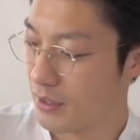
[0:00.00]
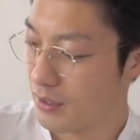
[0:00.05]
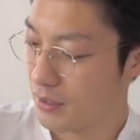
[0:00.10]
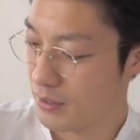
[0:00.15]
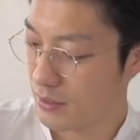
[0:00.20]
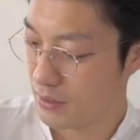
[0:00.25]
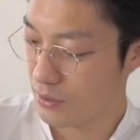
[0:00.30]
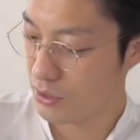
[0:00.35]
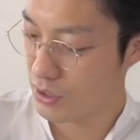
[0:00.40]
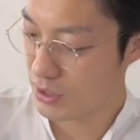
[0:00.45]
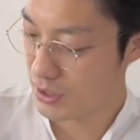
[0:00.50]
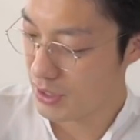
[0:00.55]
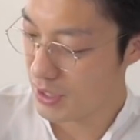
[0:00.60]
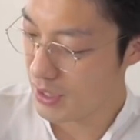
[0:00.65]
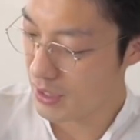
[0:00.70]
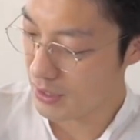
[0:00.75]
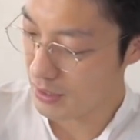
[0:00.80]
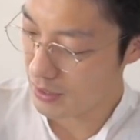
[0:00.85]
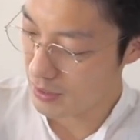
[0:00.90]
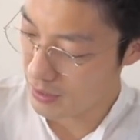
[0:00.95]
そし
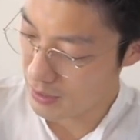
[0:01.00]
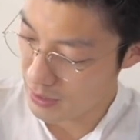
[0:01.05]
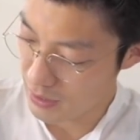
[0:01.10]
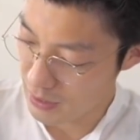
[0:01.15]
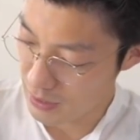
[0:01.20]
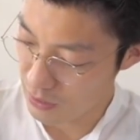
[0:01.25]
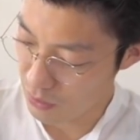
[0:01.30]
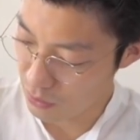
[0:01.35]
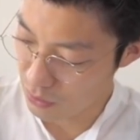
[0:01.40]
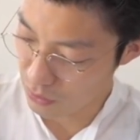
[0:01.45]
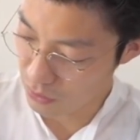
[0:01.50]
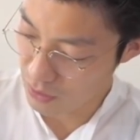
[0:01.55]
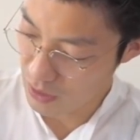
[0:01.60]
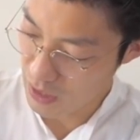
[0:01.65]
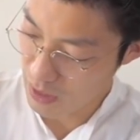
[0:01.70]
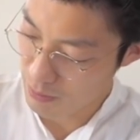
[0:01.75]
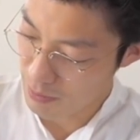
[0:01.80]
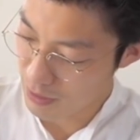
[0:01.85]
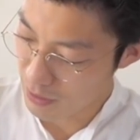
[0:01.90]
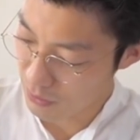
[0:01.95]
て、えー、横の
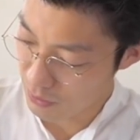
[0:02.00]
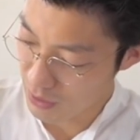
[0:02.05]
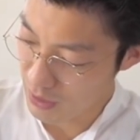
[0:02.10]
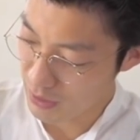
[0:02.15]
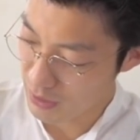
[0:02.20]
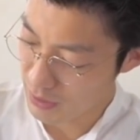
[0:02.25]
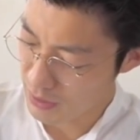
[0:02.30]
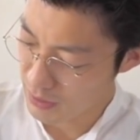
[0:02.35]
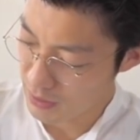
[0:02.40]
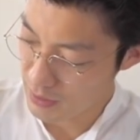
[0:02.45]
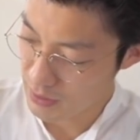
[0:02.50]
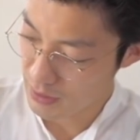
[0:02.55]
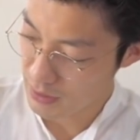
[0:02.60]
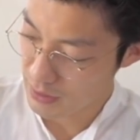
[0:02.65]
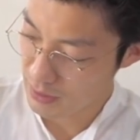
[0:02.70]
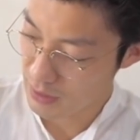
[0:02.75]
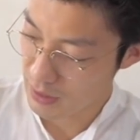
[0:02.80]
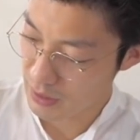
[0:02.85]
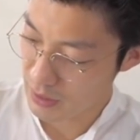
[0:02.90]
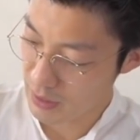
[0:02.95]
幅のね
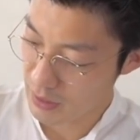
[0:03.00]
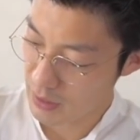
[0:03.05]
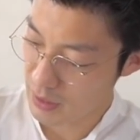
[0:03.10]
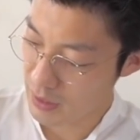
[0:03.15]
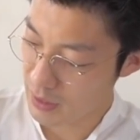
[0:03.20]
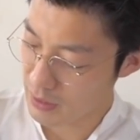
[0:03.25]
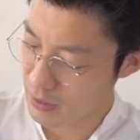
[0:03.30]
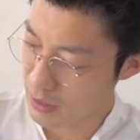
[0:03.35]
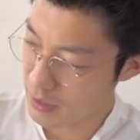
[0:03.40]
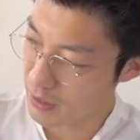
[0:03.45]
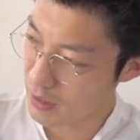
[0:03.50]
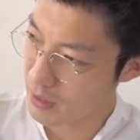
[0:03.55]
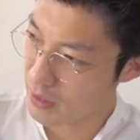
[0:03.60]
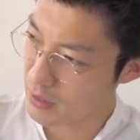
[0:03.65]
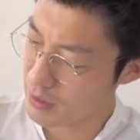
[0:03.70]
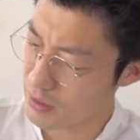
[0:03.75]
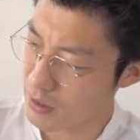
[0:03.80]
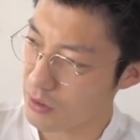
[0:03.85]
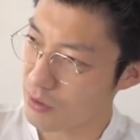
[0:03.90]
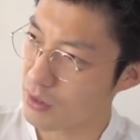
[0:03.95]
竹
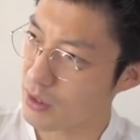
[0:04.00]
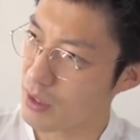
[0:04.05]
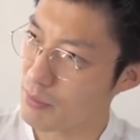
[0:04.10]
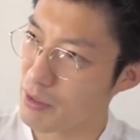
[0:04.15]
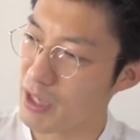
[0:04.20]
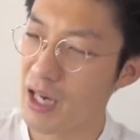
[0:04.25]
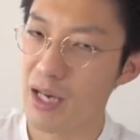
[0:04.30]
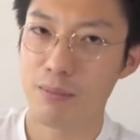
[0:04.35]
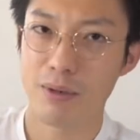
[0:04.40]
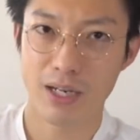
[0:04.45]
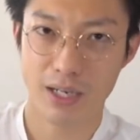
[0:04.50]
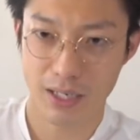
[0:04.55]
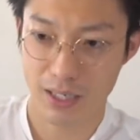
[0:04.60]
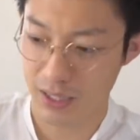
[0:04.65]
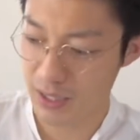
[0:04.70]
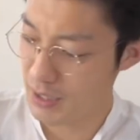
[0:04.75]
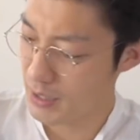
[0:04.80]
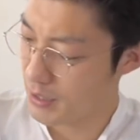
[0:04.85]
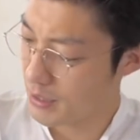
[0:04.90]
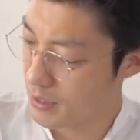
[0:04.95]
竹っていうか身幅か
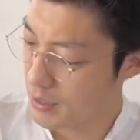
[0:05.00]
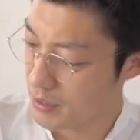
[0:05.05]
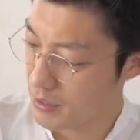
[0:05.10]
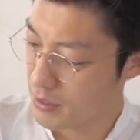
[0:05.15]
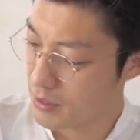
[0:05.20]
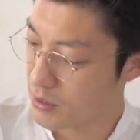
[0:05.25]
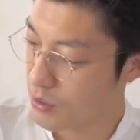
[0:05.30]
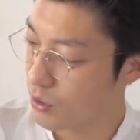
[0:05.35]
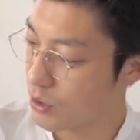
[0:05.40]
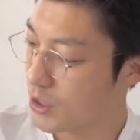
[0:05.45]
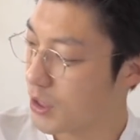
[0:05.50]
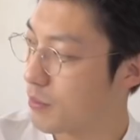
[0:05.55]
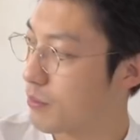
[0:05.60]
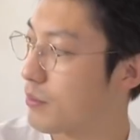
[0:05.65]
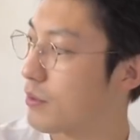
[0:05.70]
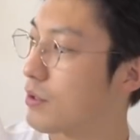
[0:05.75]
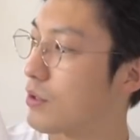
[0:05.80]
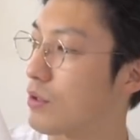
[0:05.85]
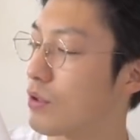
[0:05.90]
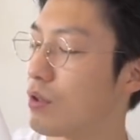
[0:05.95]
なそういった
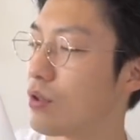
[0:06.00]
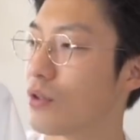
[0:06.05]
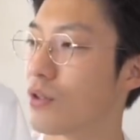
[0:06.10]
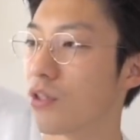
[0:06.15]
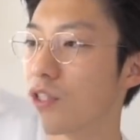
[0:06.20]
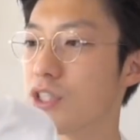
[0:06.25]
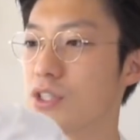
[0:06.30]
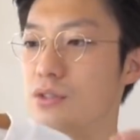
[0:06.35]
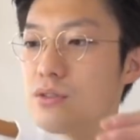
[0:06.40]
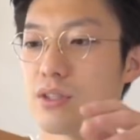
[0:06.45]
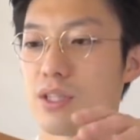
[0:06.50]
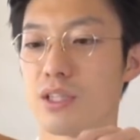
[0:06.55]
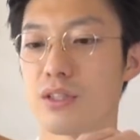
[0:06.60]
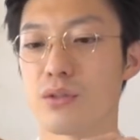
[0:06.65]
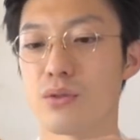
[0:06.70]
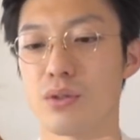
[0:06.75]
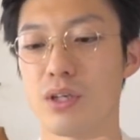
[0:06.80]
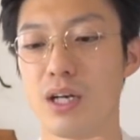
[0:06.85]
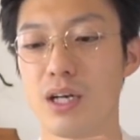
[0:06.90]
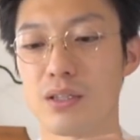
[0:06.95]
部分の
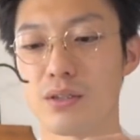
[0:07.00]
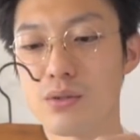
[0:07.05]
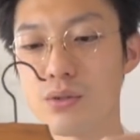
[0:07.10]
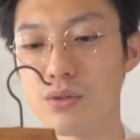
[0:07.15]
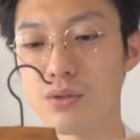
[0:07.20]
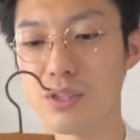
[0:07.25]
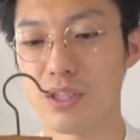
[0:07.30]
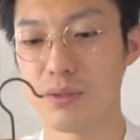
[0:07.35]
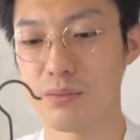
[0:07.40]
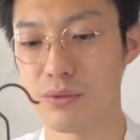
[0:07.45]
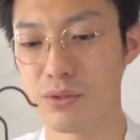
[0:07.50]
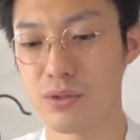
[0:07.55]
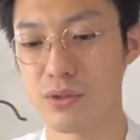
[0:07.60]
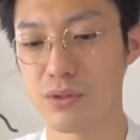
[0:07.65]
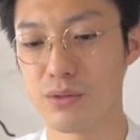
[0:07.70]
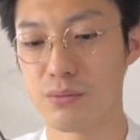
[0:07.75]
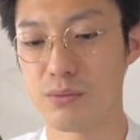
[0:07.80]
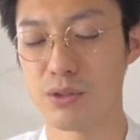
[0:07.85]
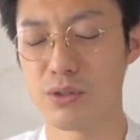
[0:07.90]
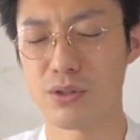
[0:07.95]
シルエットがとて
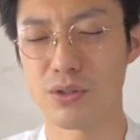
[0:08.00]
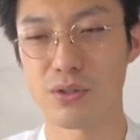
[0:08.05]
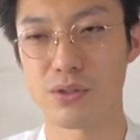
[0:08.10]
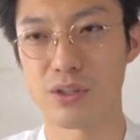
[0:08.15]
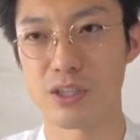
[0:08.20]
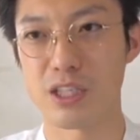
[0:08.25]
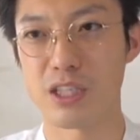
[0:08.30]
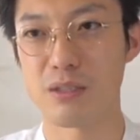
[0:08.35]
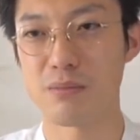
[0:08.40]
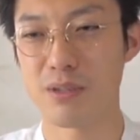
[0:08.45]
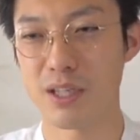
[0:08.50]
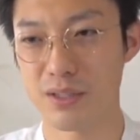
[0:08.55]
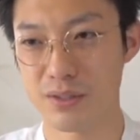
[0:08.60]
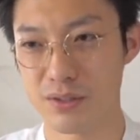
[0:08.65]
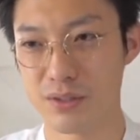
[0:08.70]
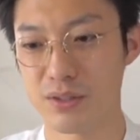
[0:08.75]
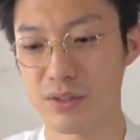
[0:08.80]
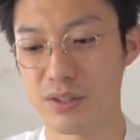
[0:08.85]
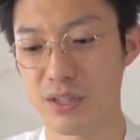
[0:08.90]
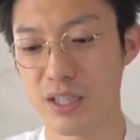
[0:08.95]
ももう今
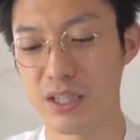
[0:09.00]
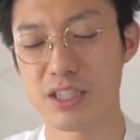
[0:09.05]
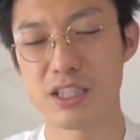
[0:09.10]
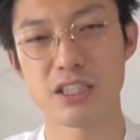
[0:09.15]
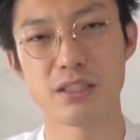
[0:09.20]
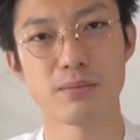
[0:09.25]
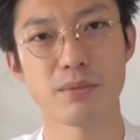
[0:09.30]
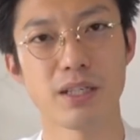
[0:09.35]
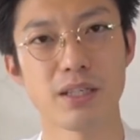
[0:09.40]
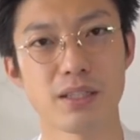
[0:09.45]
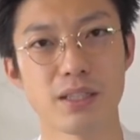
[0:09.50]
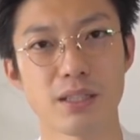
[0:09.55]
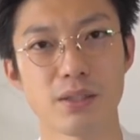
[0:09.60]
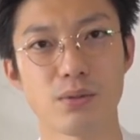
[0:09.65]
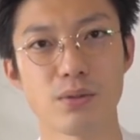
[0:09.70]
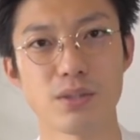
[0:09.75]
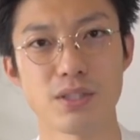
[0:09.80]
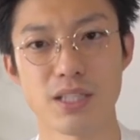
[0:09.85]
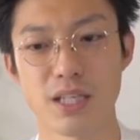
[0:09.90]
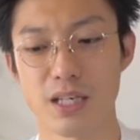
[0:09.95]
風な一枚で
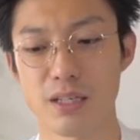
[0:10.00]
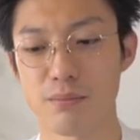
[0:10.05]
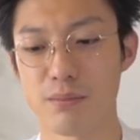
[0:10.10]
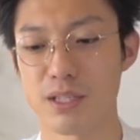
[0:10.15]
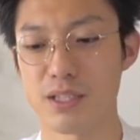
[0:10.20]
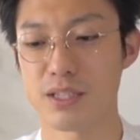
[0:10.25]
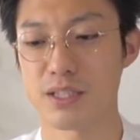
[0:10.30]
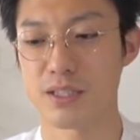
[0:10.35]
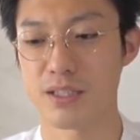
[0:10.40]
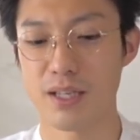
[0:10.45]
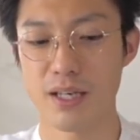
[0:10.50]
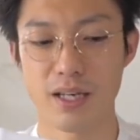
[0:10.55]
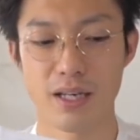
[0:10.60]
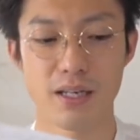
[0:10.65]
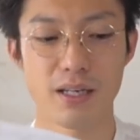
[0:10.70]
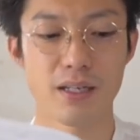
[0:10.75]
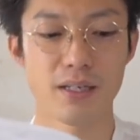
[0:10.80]
ございまして